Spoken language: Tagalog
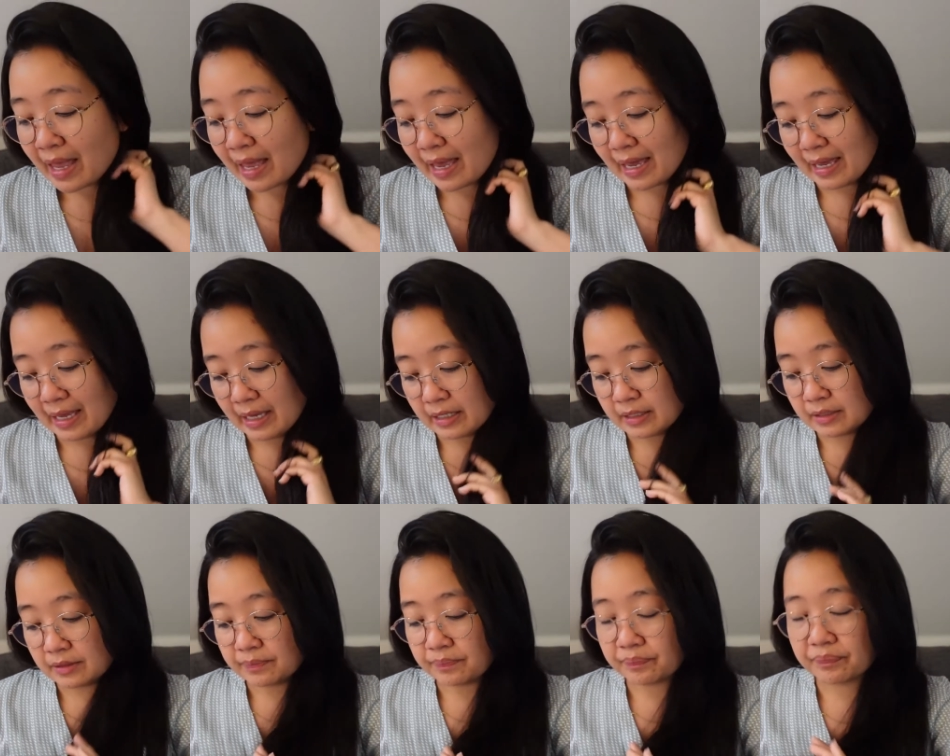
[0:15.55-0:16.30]

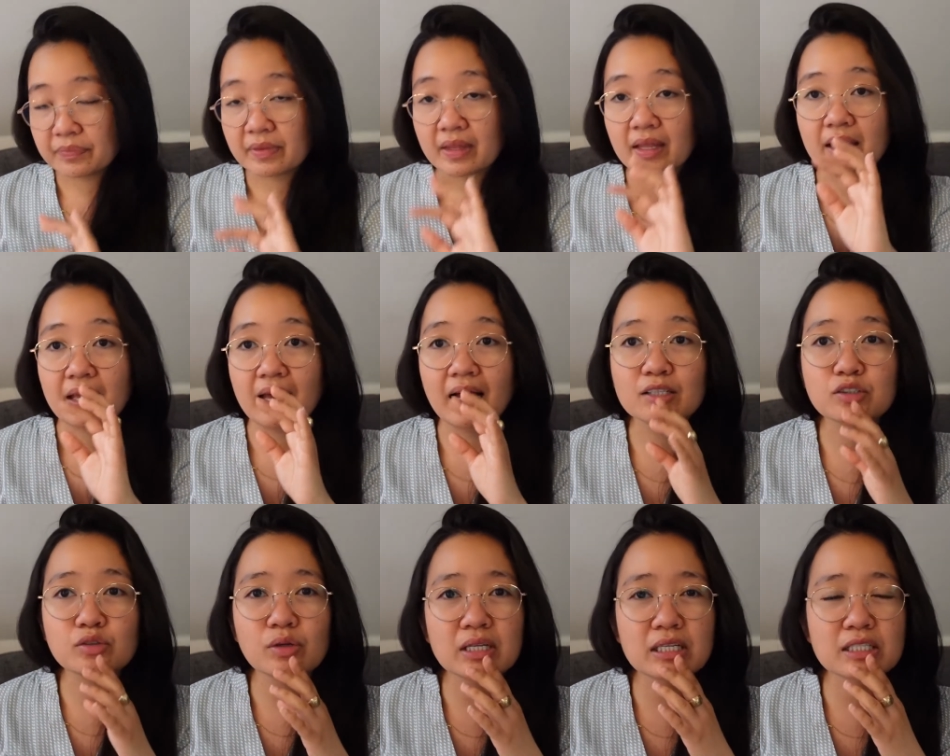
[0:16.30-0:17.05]
And
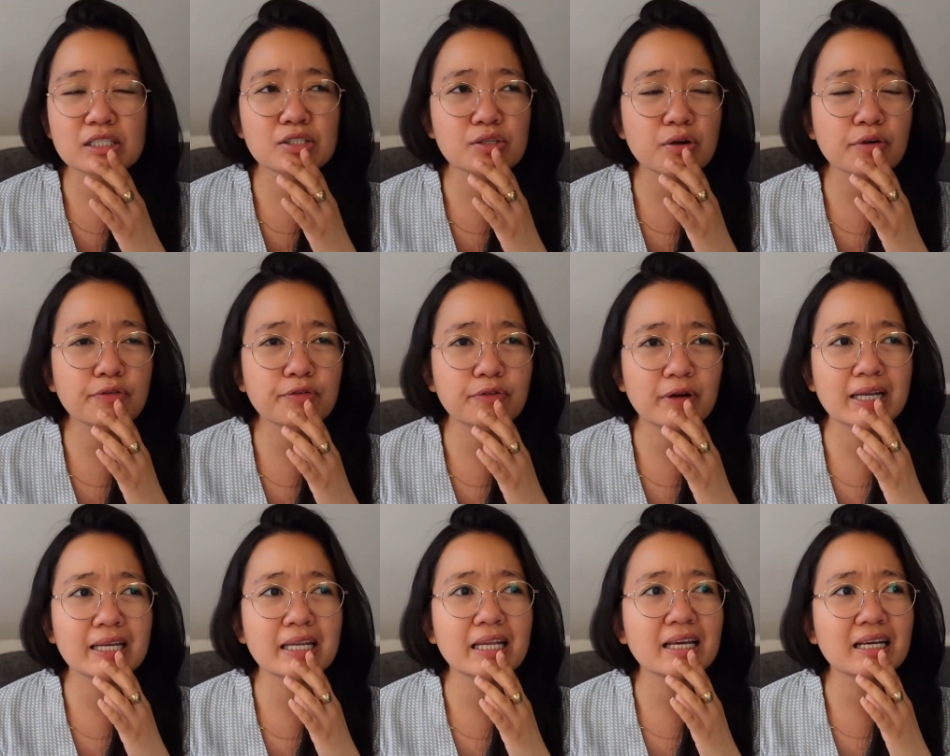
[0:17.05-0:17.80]
actually it's so
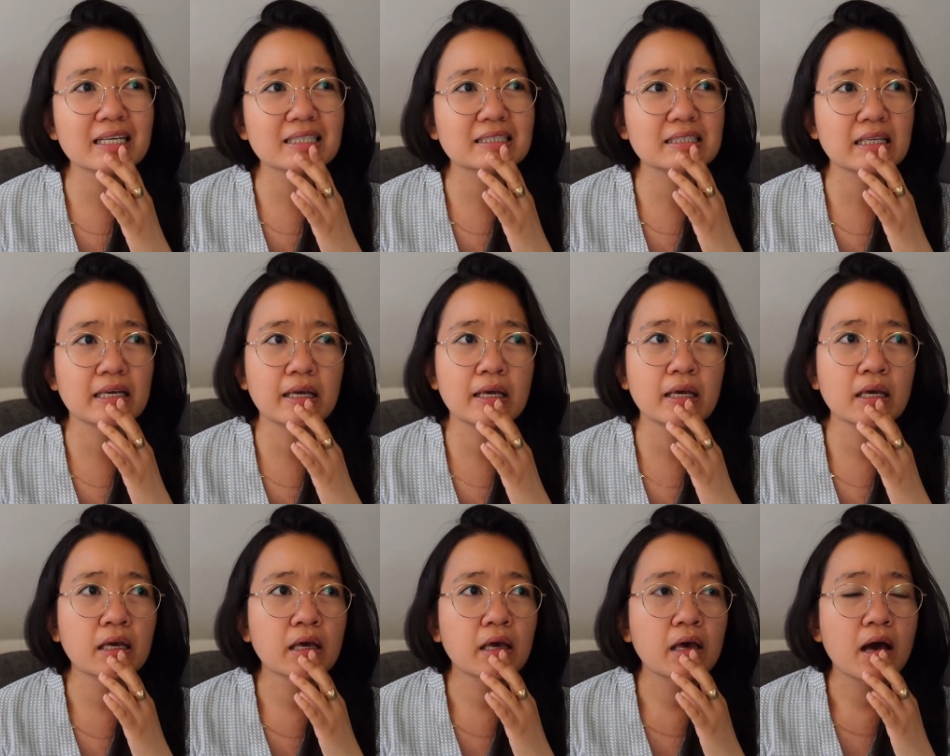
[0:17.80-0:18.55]
funny
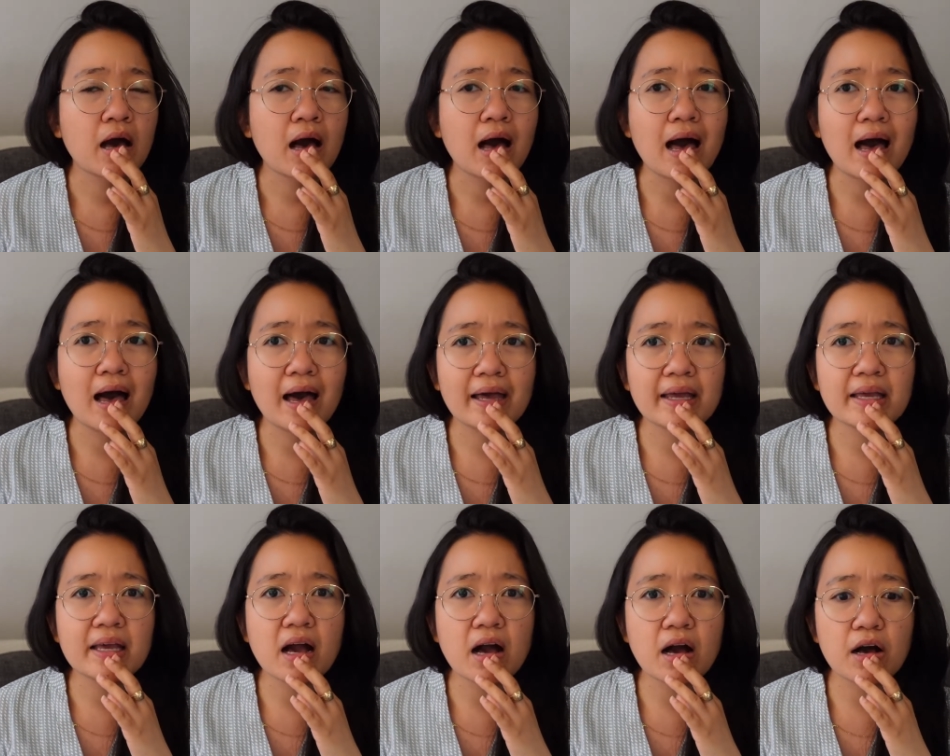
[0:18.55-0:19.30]
kasi
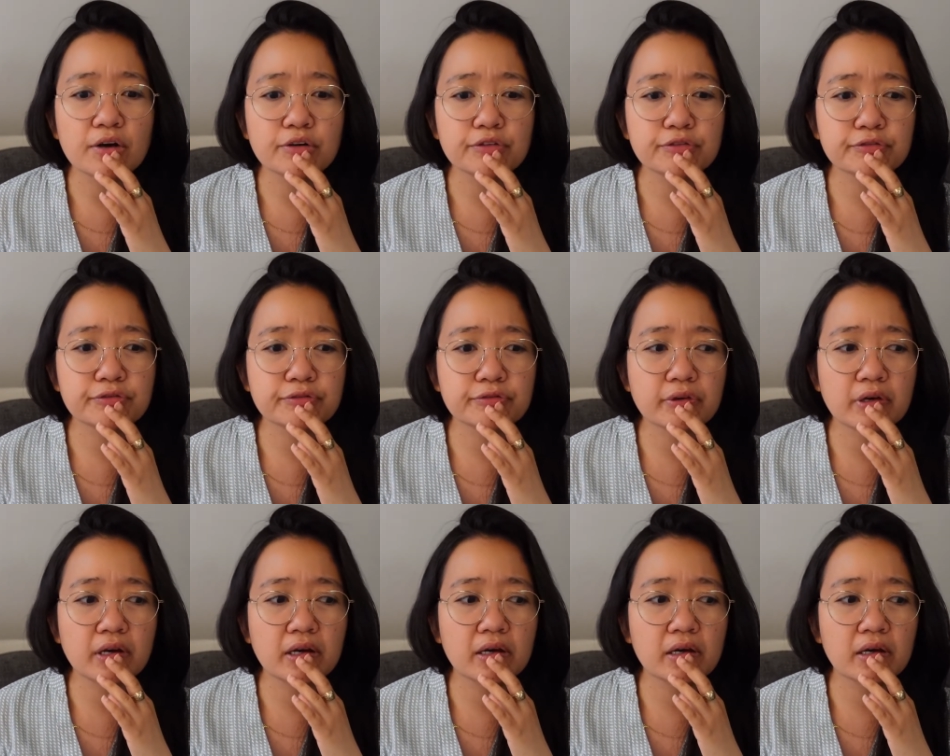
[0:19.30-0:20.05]
I have
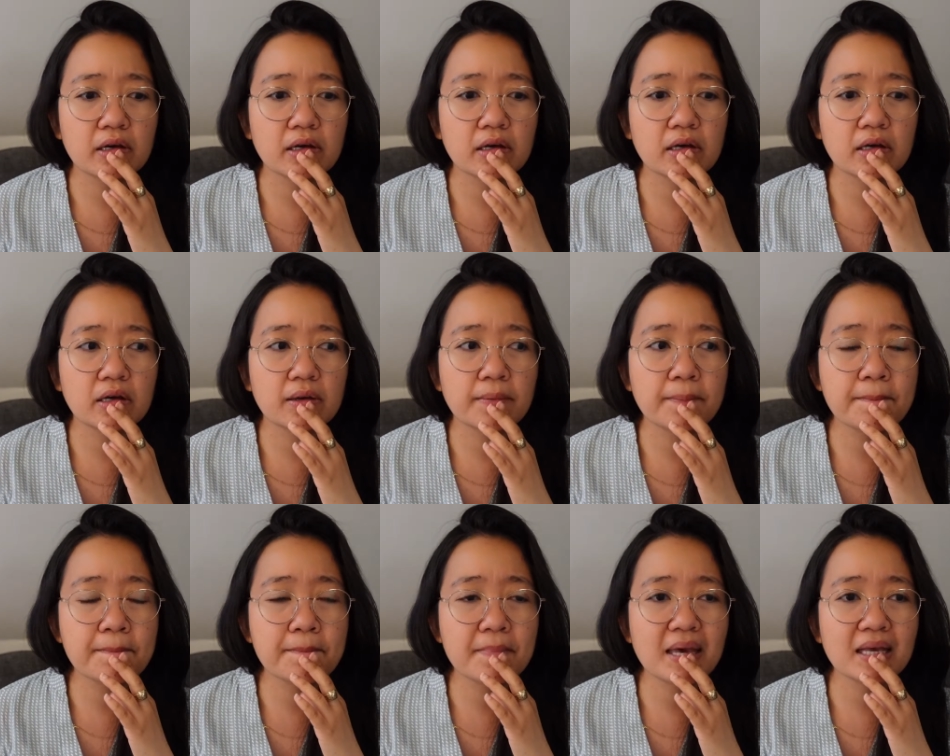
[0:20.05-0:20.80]

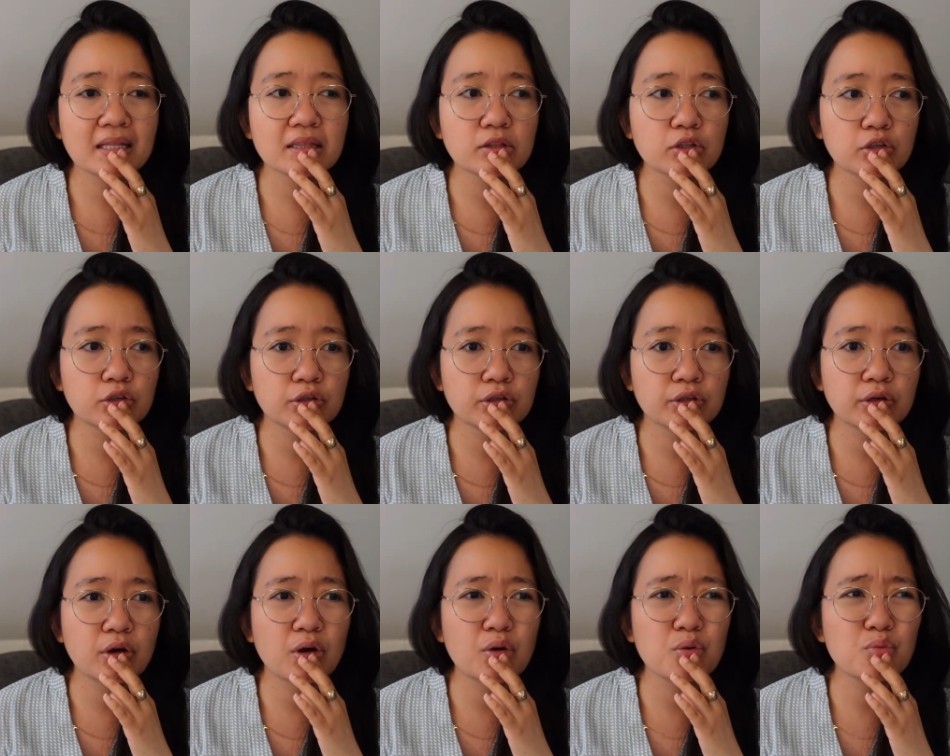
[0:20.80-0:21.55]
met
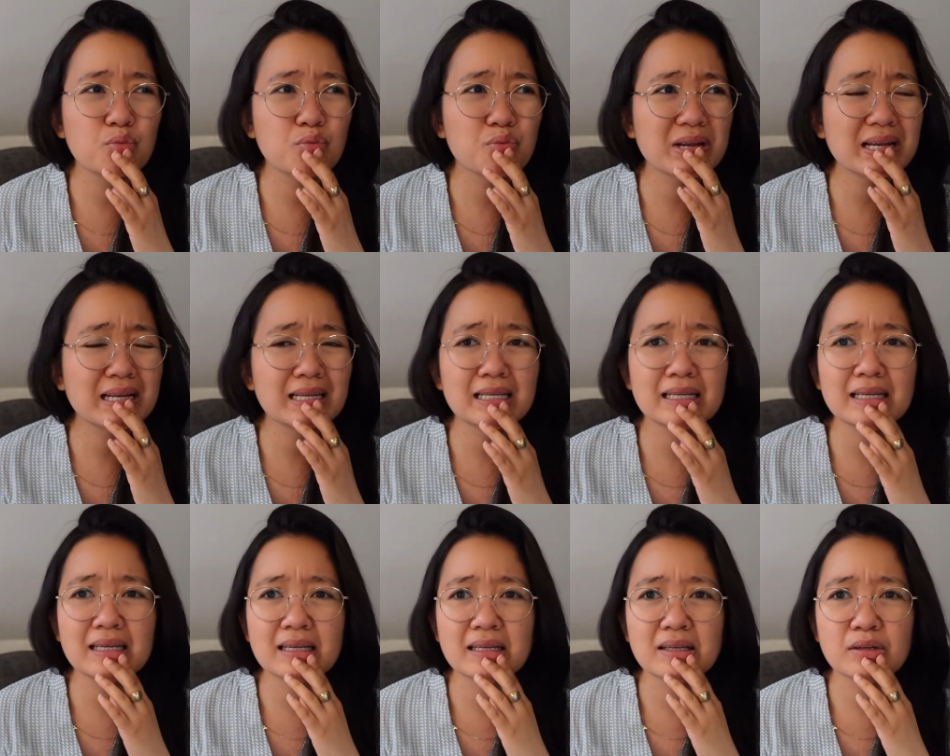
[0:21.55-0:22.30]
her
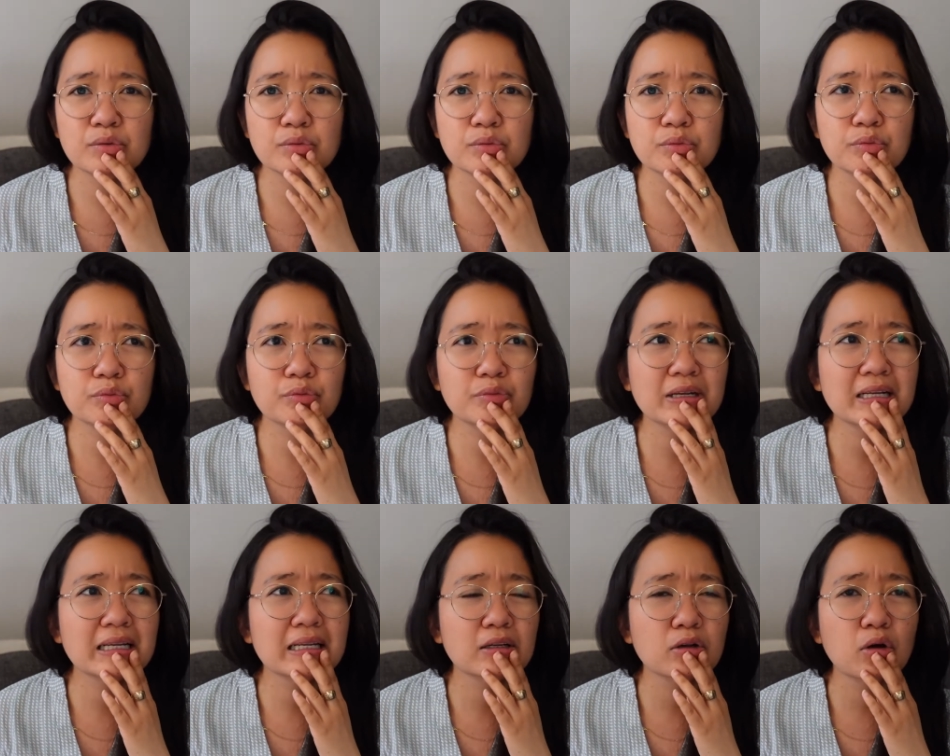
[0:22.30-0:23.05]
really,
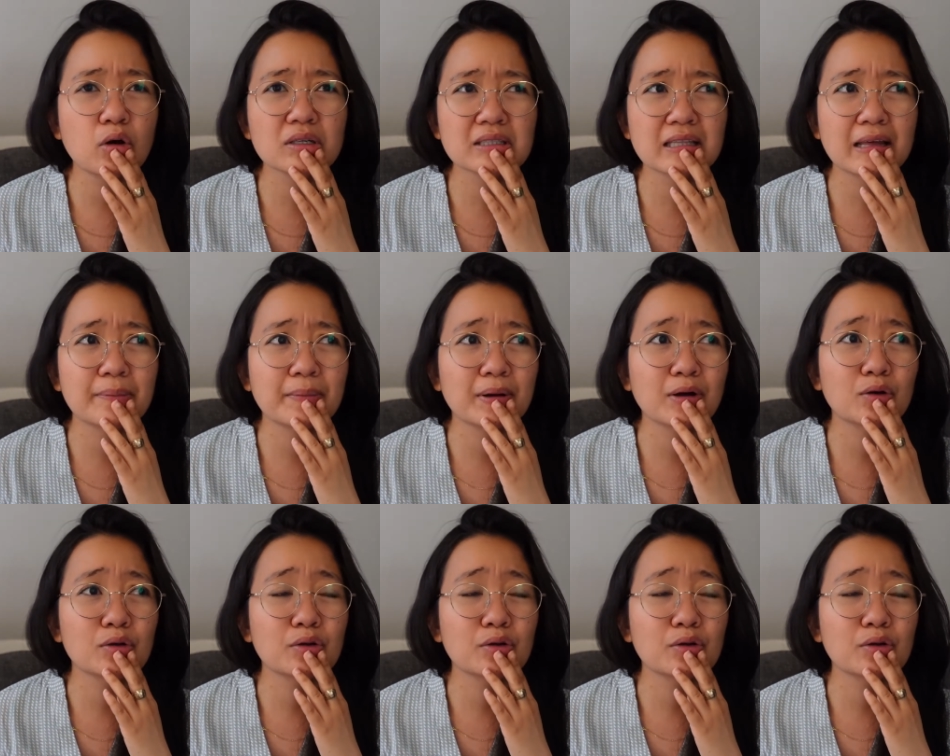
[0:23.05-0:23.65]
really long time ago.